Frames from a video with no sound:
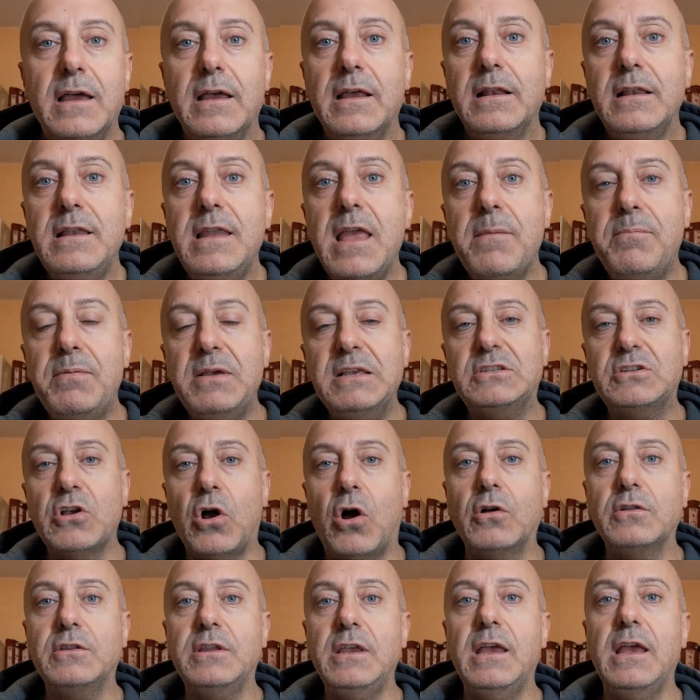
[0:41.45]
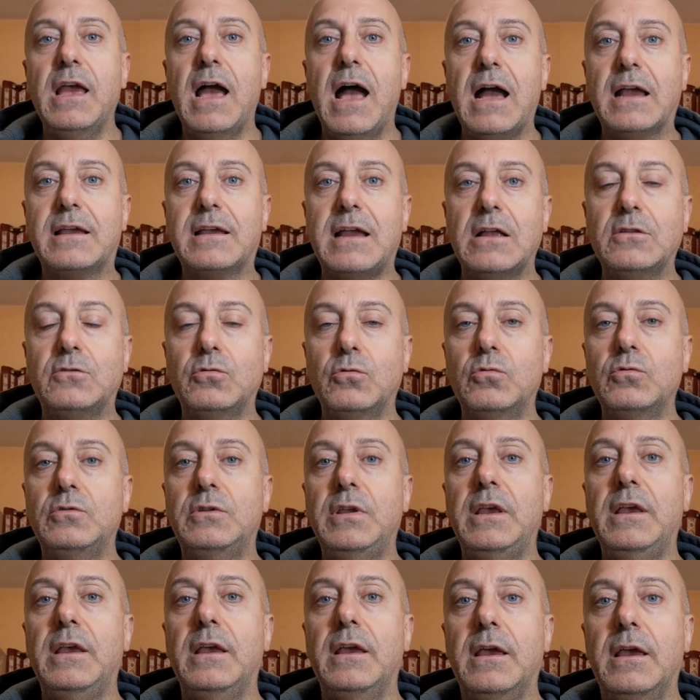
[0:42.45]
gli episodi
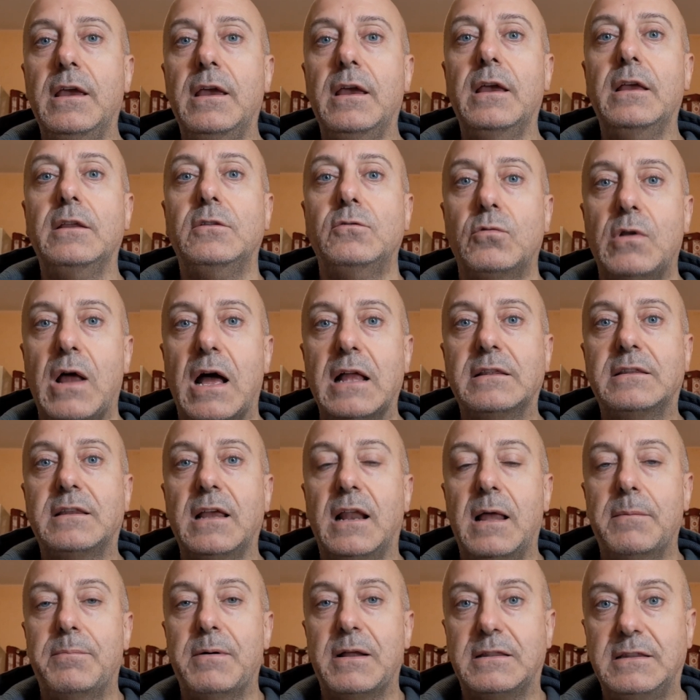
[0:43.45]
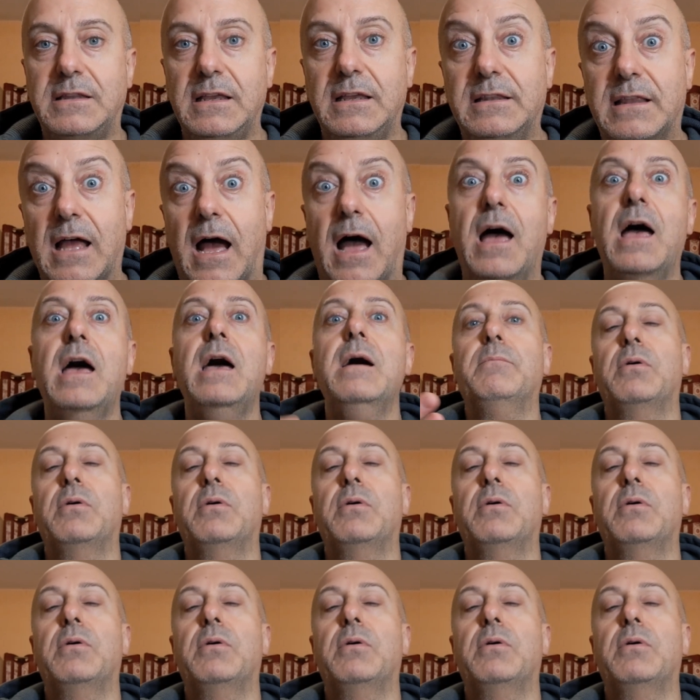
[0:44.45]
accaduti eh, durante la partita.